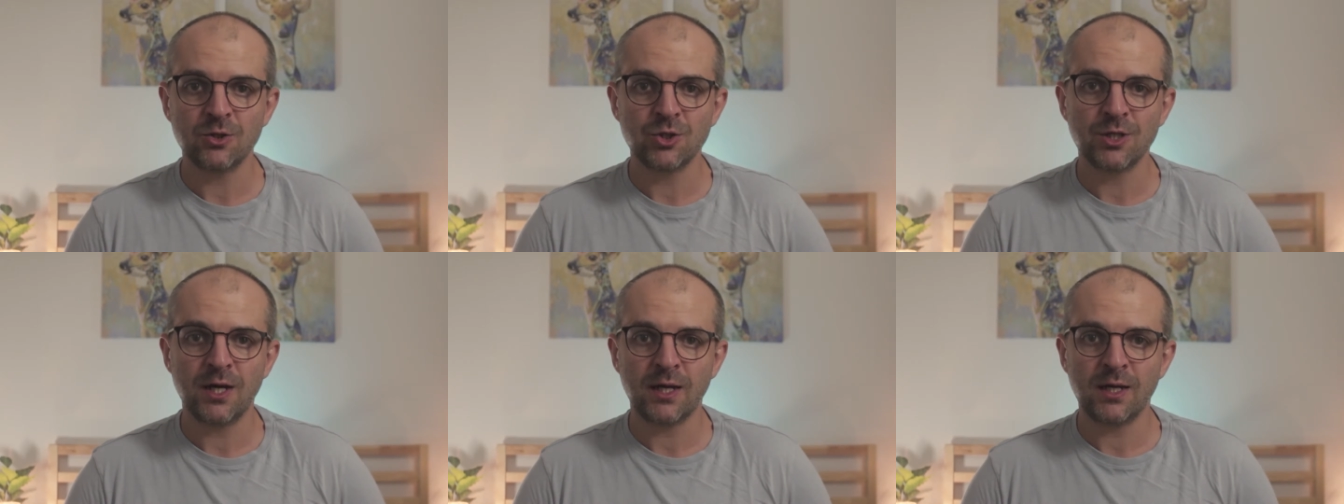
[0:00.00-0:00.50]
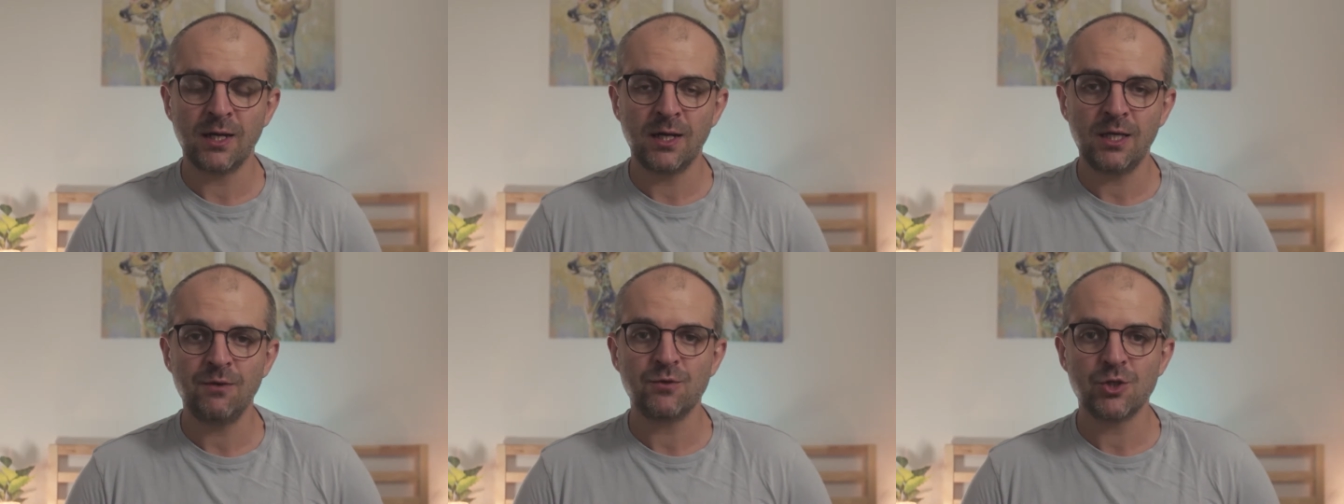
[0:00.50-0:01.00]

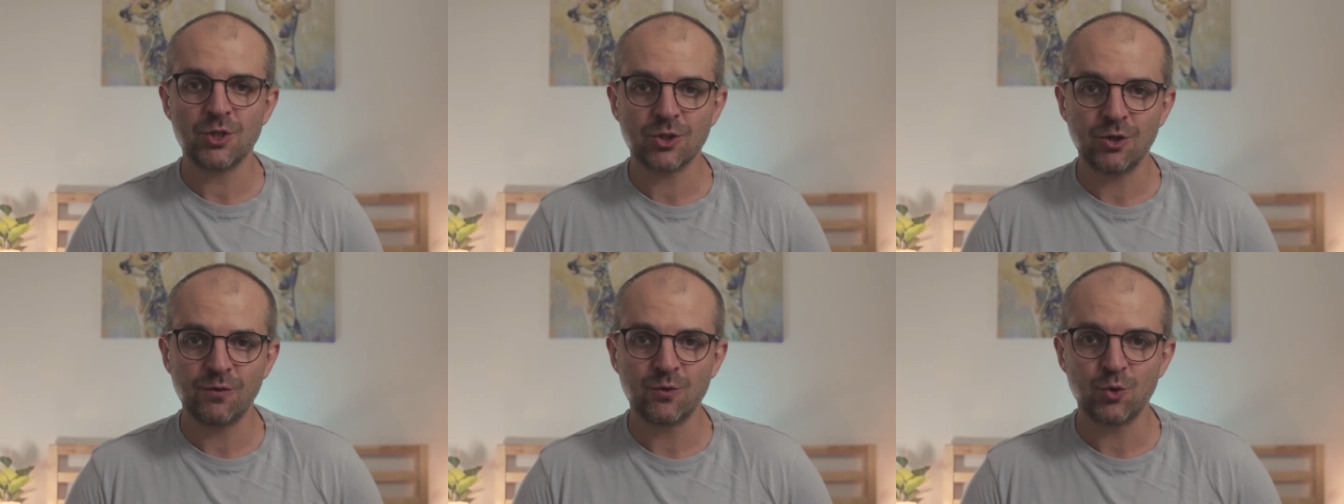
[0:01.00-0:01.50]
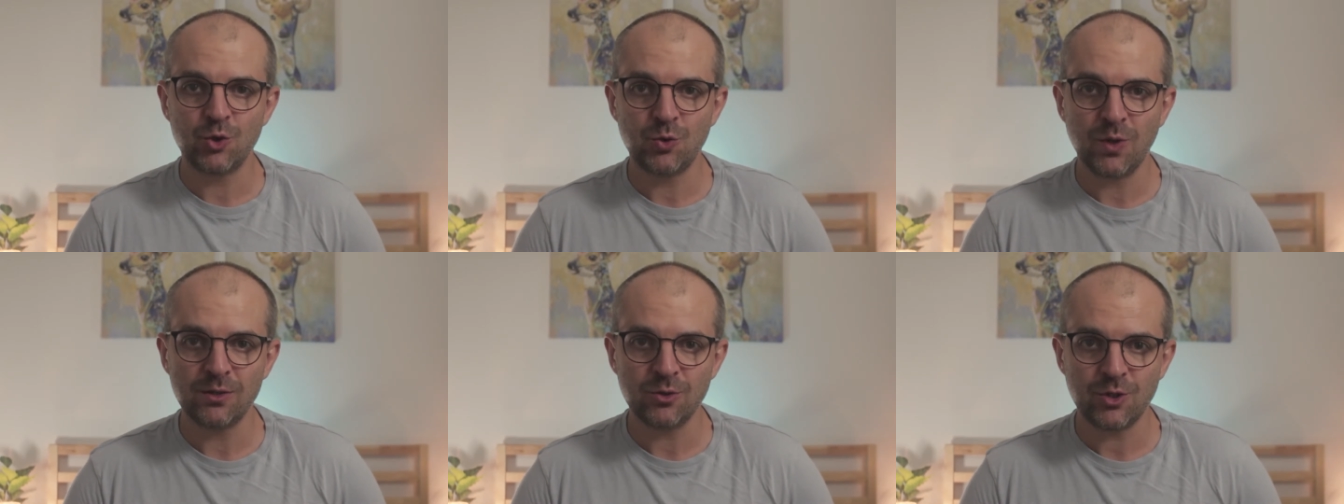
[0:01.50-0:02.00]
koszykarka i wszystko
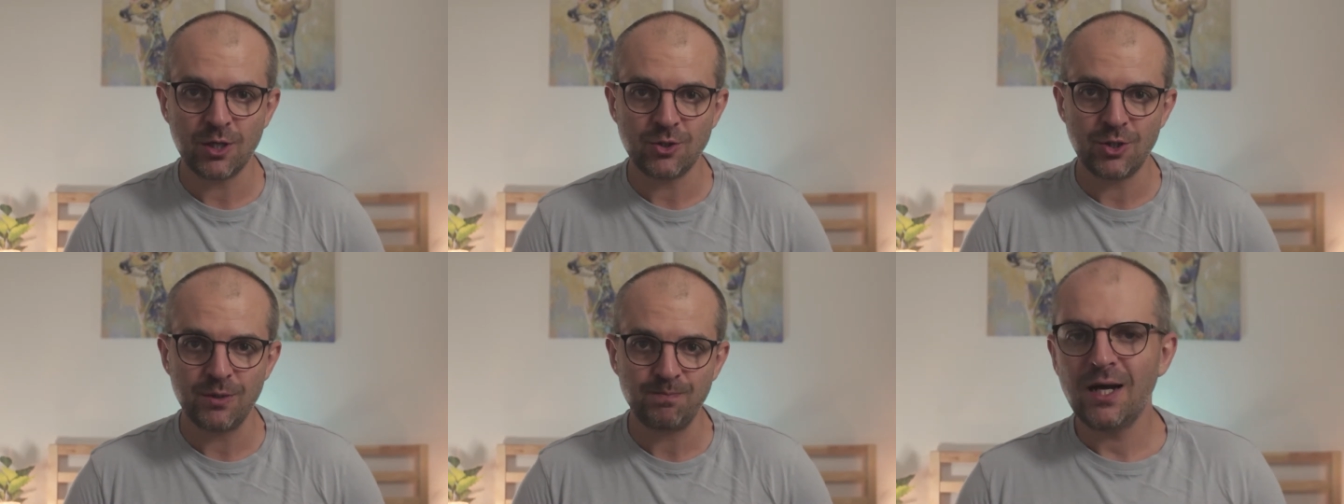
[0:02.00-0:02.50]
wrzuciła do sieci.